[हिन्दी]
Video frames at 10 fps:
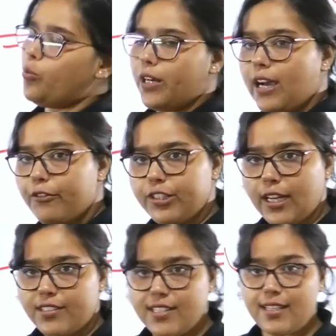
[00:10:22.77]
कोमल काफी
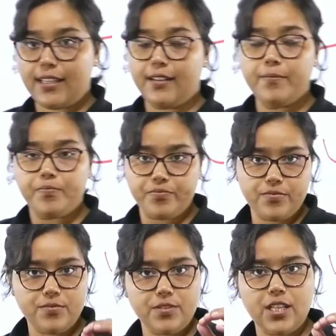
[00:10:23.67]
थाट जैसे कि
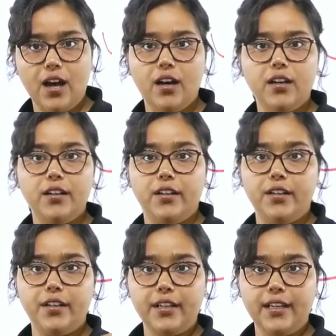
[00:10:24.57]
हम्म,
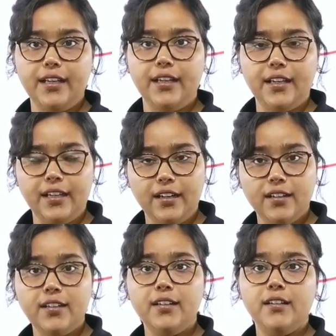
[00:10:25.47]
सारे
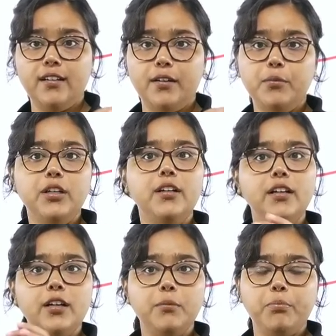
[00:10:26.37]
गम
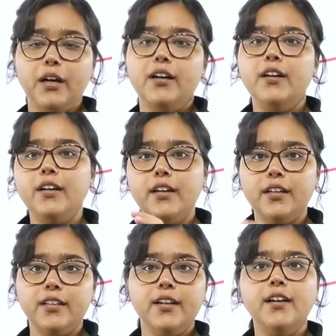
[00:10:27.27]

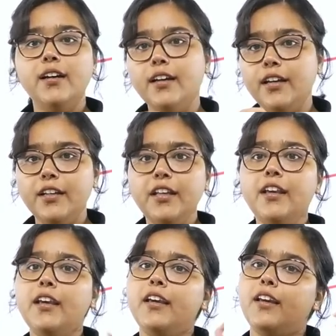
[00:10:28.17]

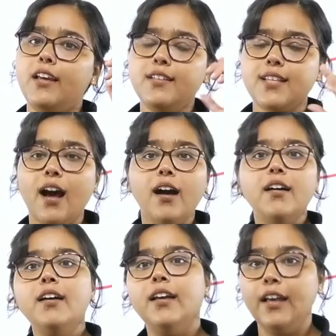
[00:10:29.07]
पधने सा
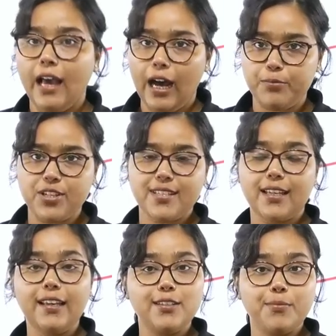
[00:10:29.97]
अब जैसे
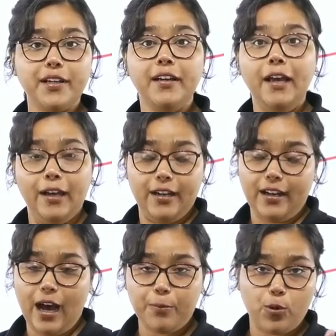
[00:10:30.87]
कि इसमें
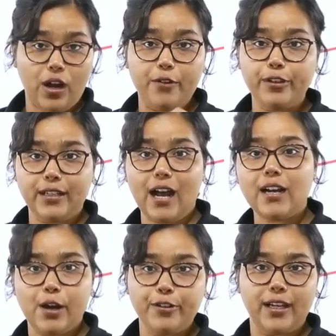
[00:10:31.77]
आपको काफ़ी राग
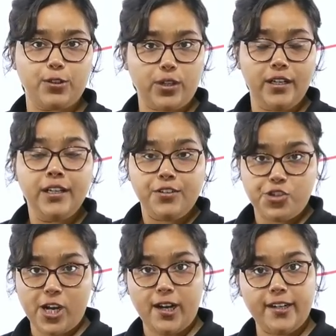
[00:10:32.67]
काफ़ी याद होगा
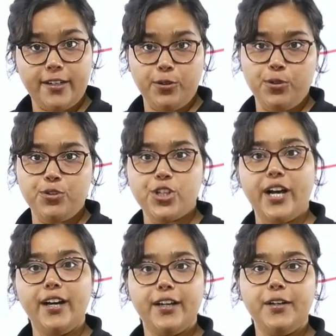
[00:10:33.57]
छाड़ो
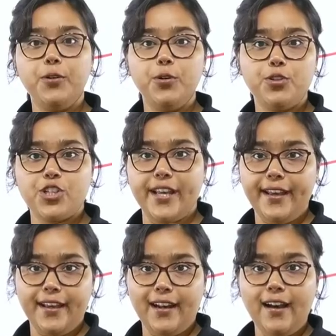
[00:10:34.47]
छाड़ो
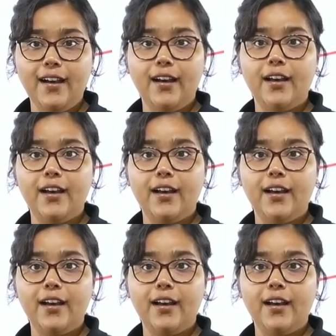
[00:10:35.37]
छैला